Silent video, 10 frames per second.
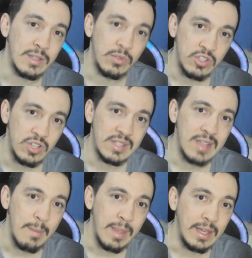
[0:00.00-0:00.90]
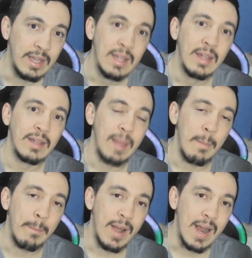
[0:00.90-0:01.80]
Então você já sabe aí
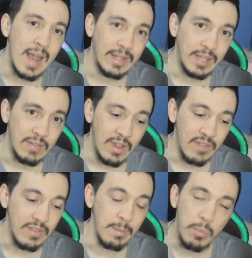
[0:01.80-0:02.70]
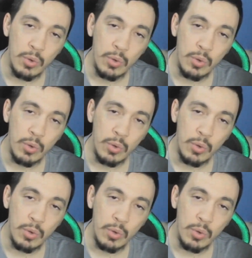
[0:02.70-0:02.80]
da pancada que vai vir.